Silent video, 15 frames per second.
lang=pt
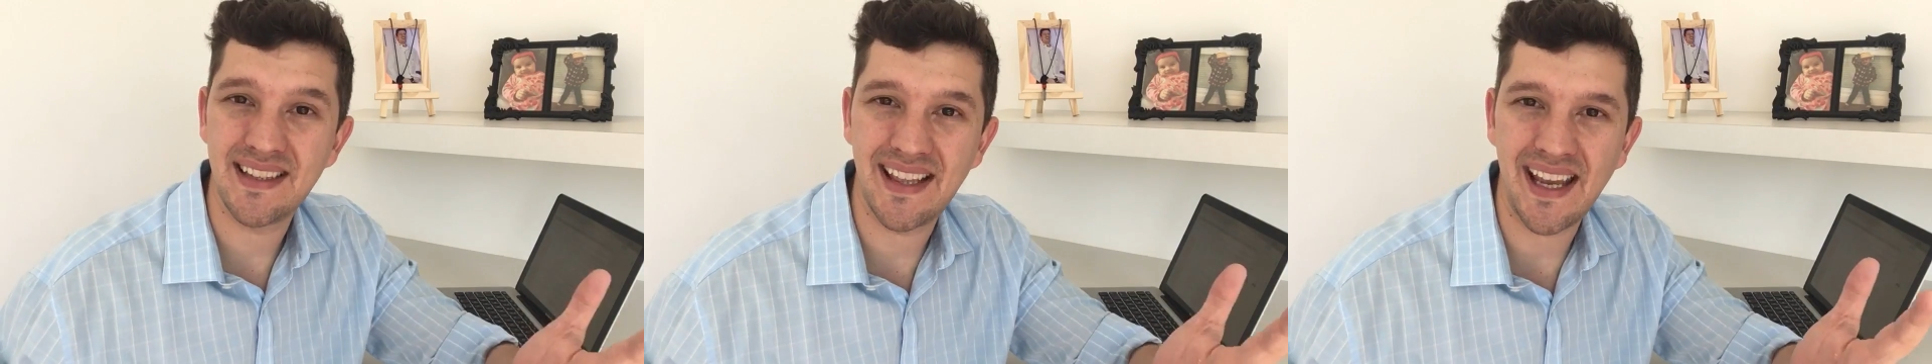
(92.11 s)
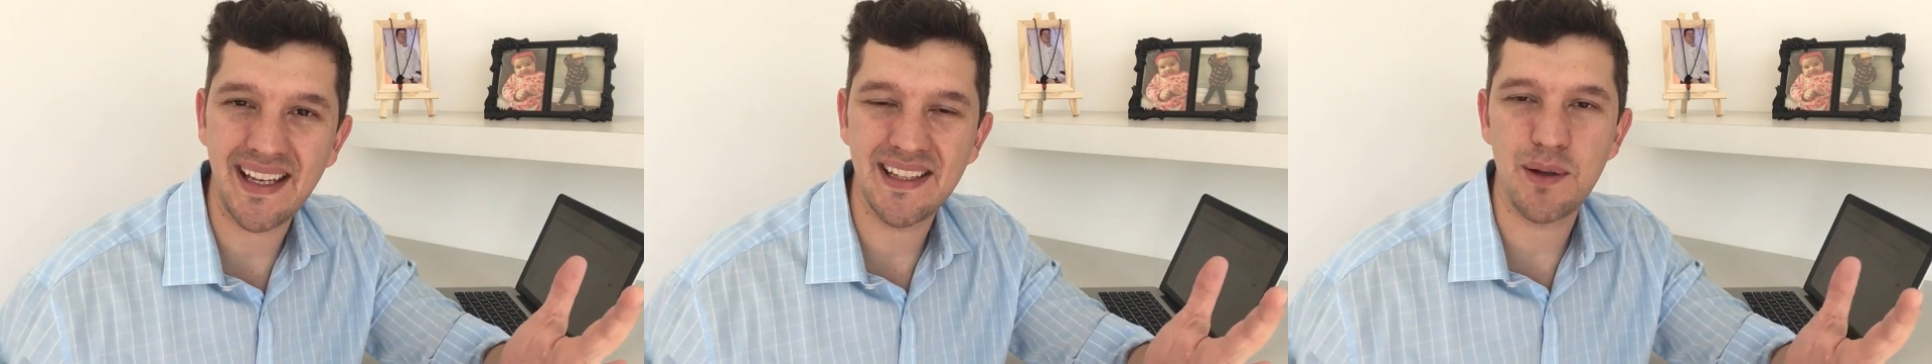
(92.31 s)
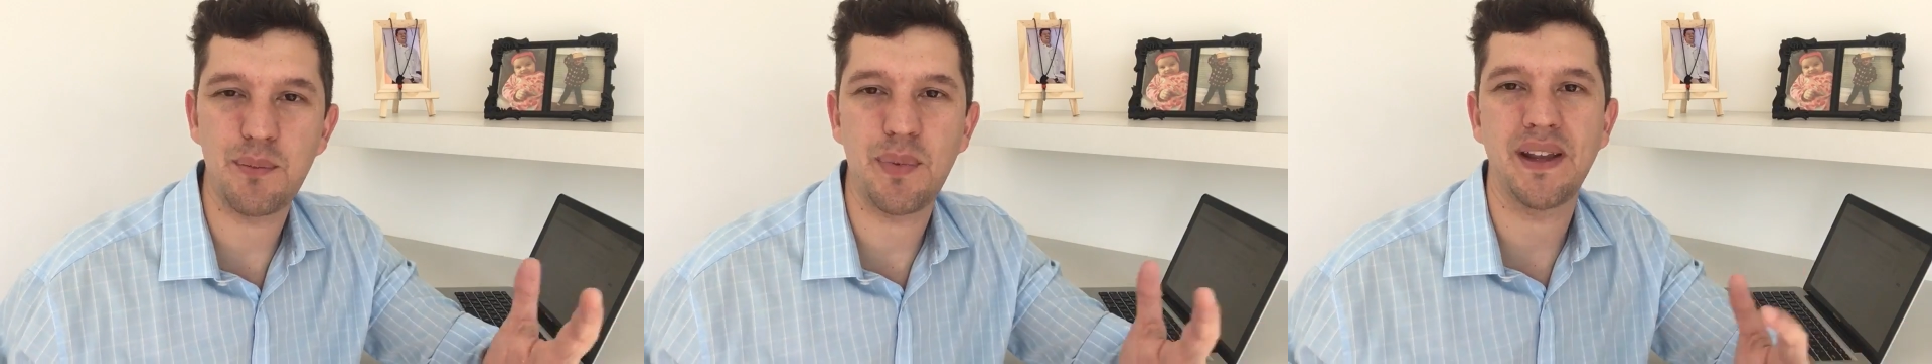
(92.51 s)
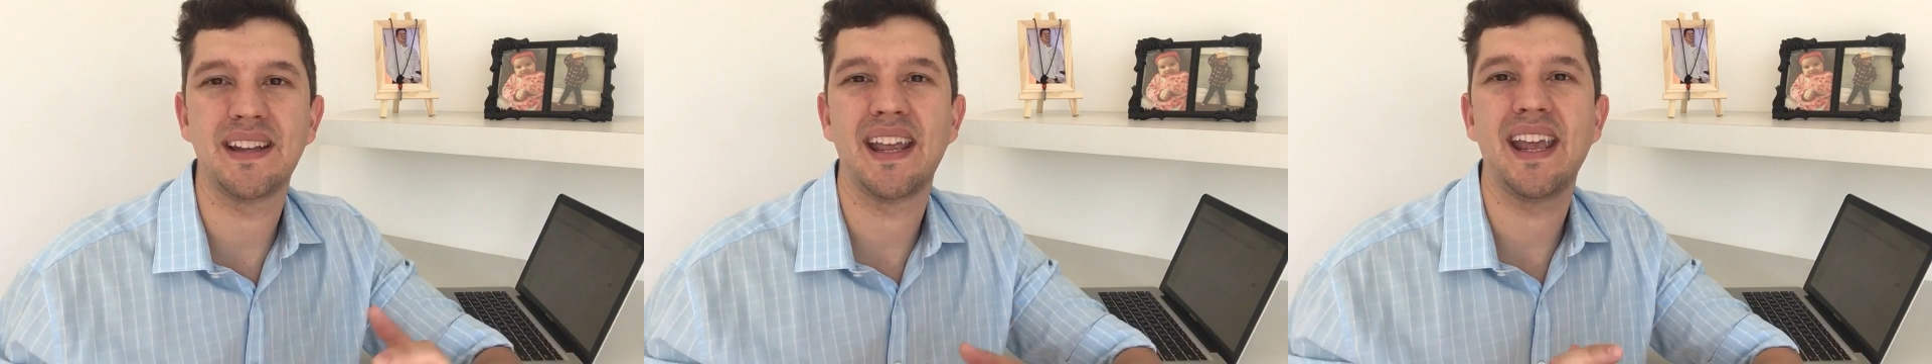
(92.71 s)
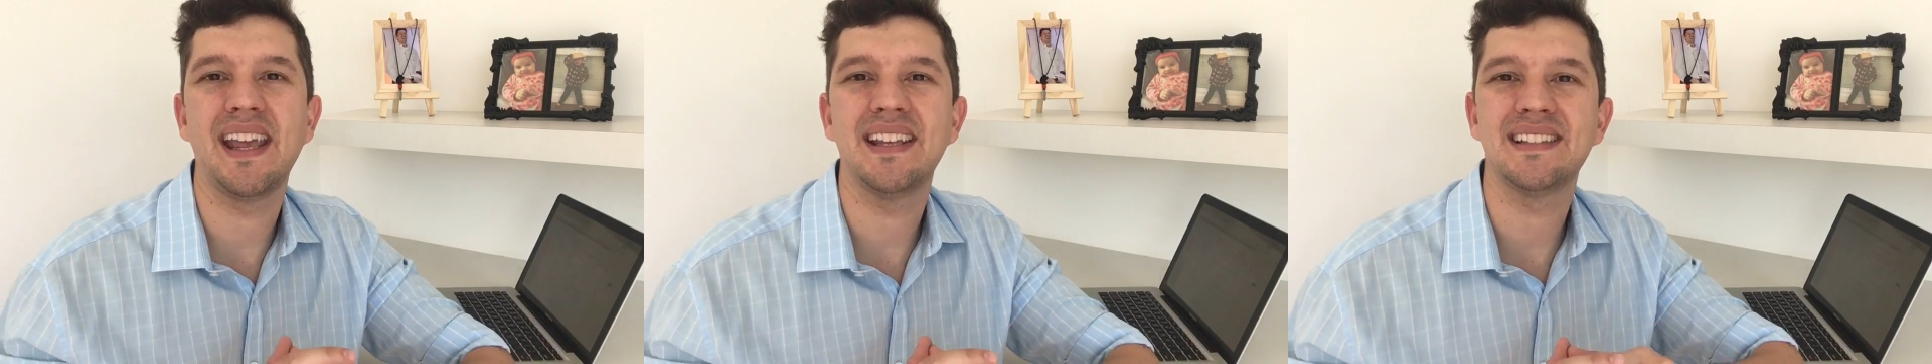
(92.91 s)
ter
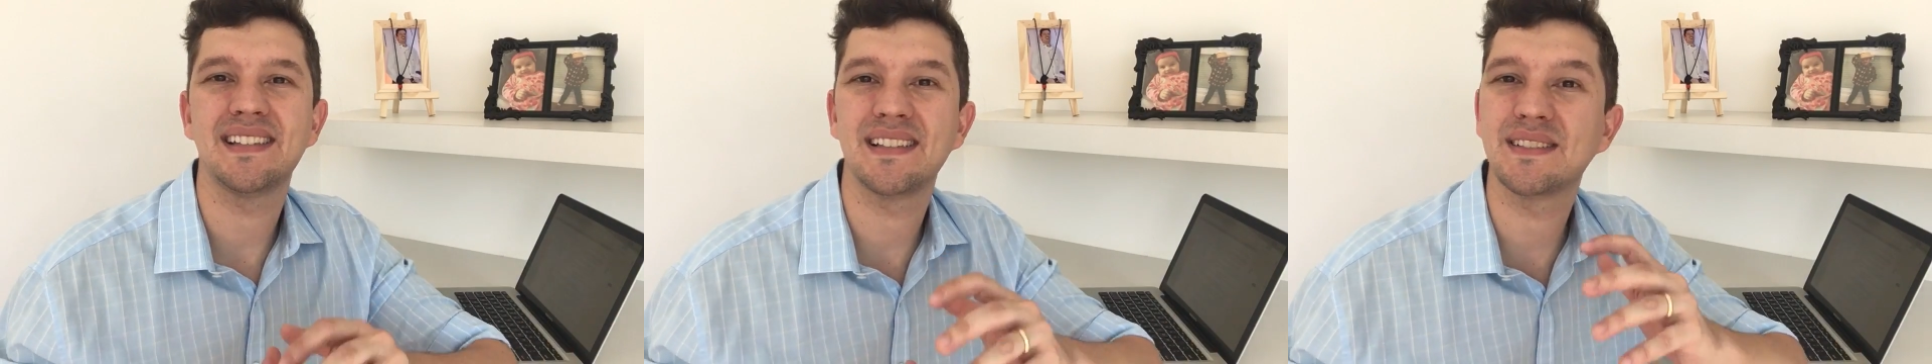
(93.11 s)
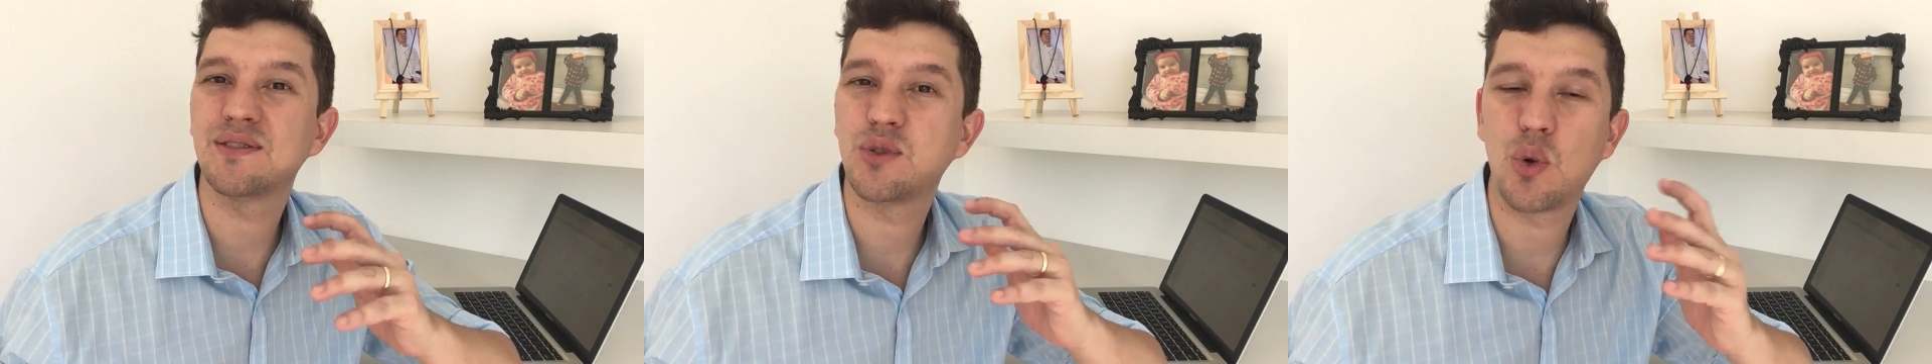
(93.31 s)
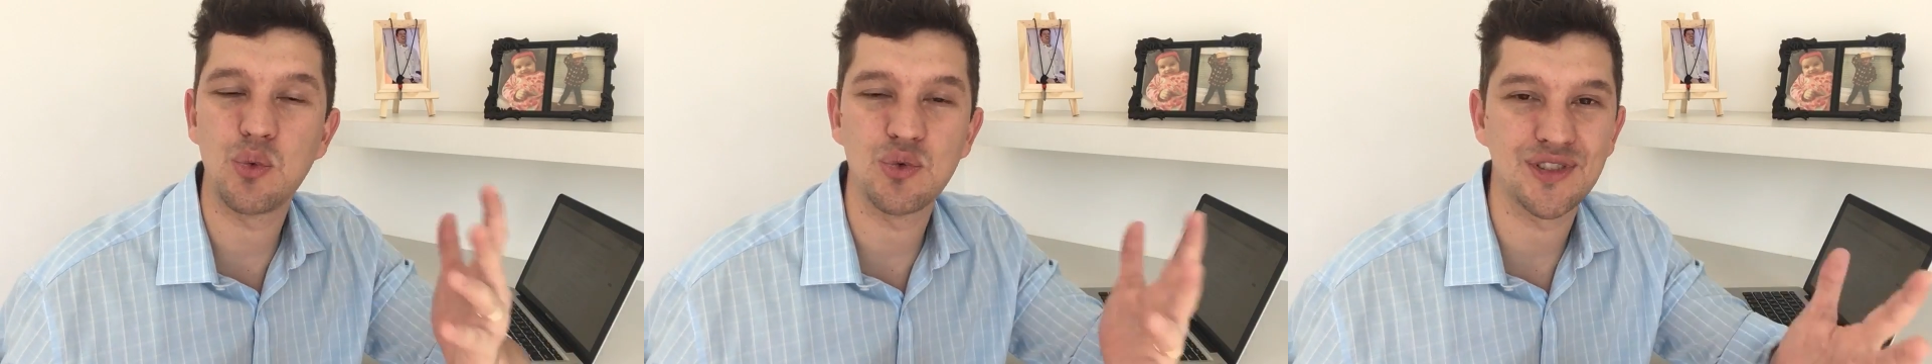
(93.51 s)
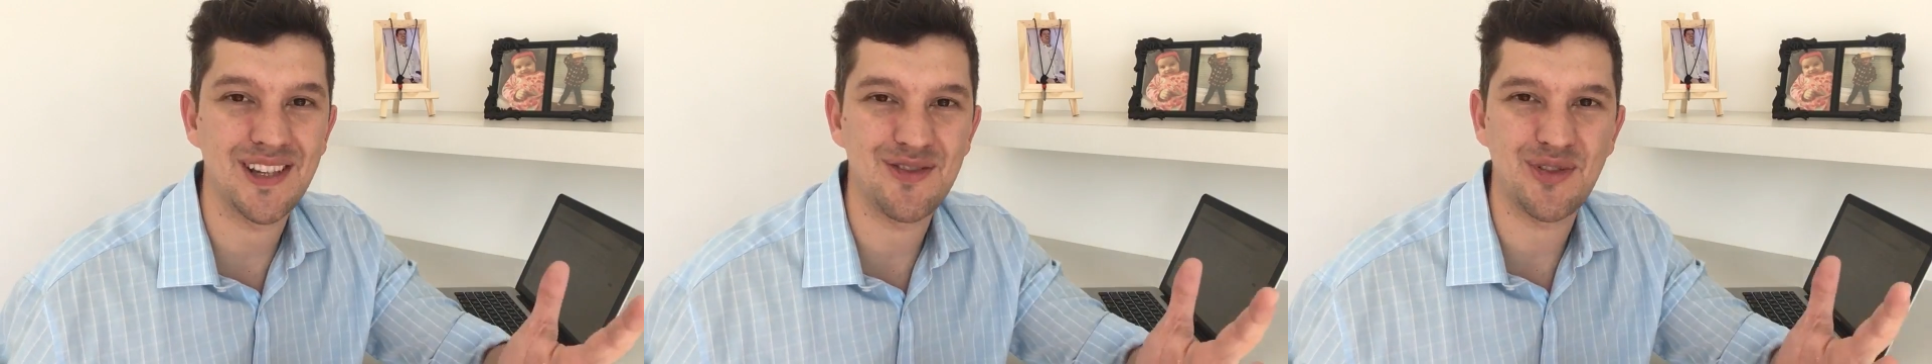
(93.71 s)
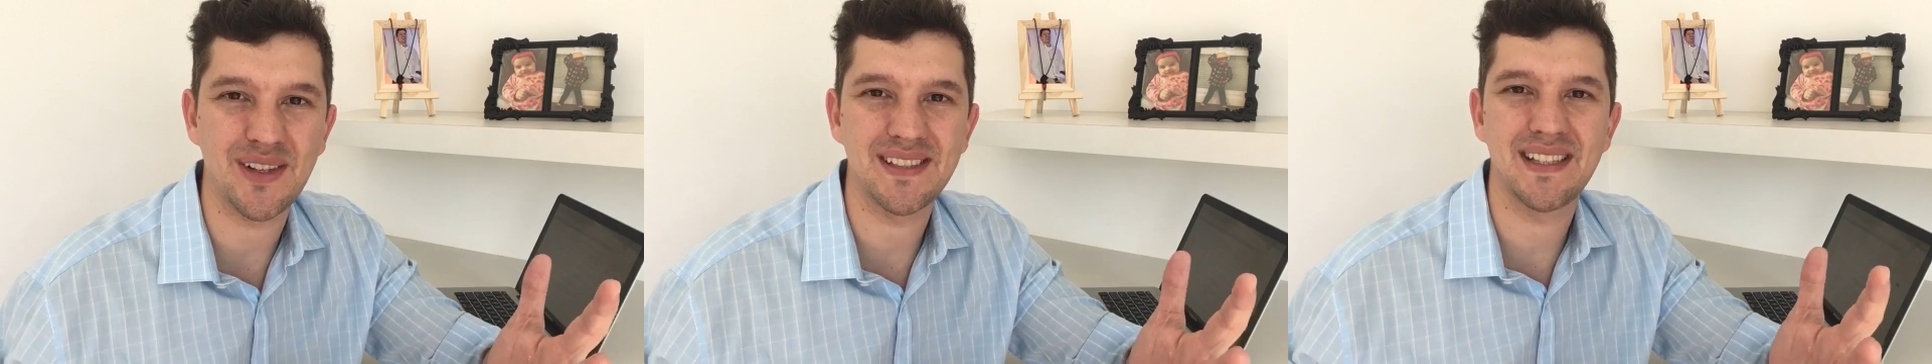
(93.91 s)
independência,
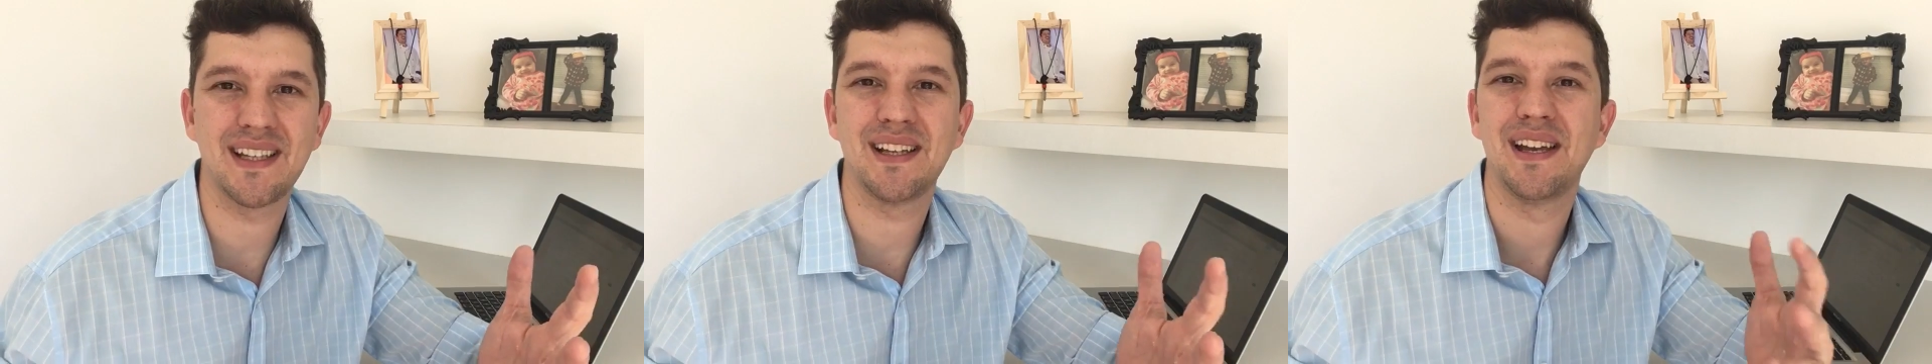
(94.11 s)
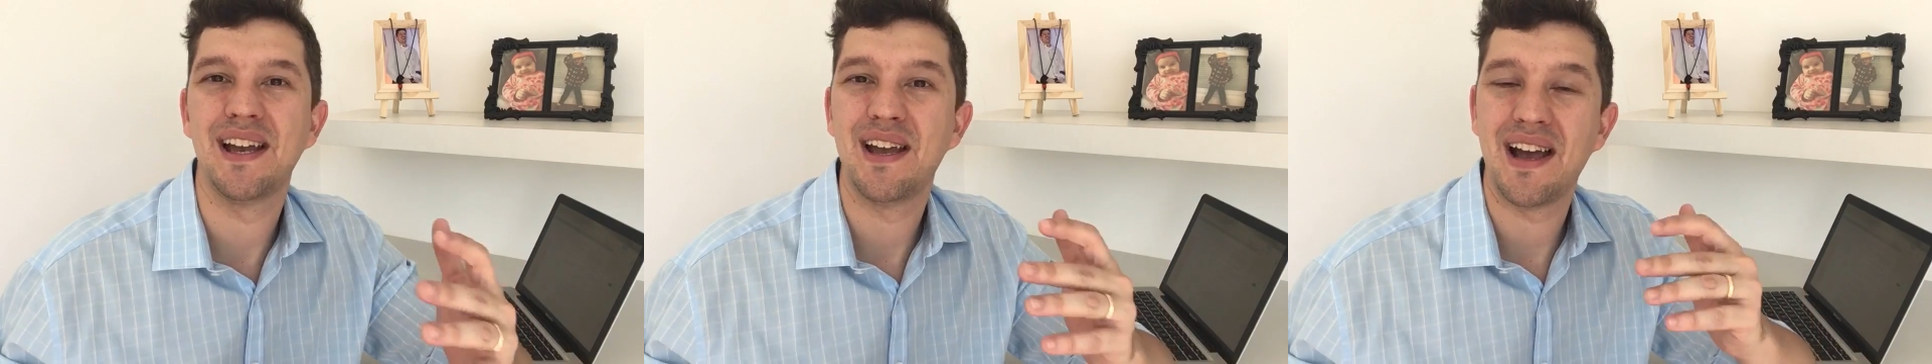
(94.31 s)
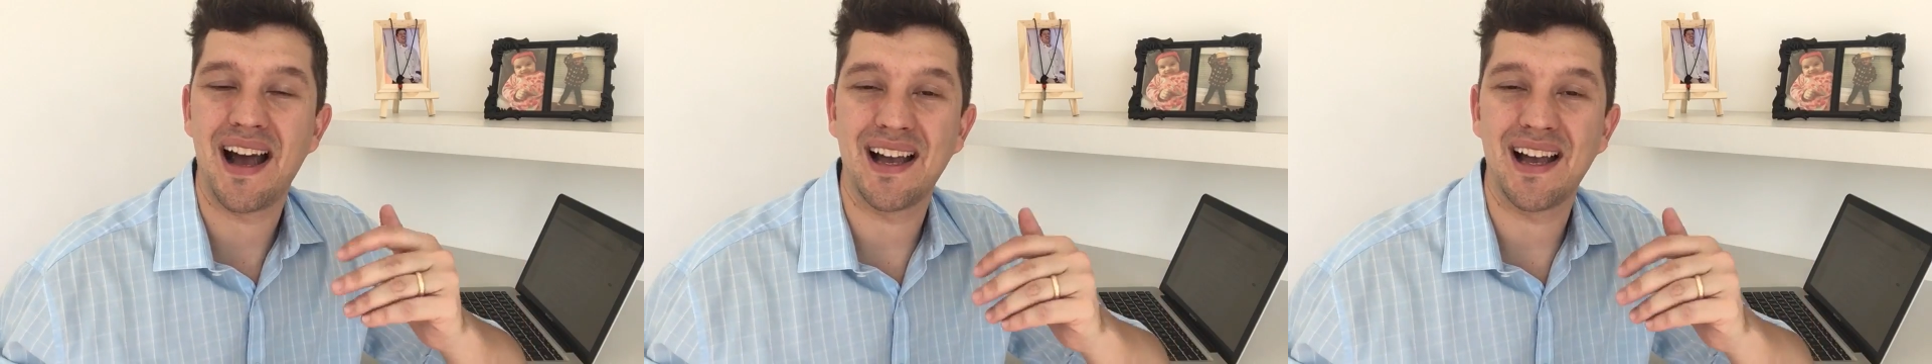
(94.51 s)
conseguir fazer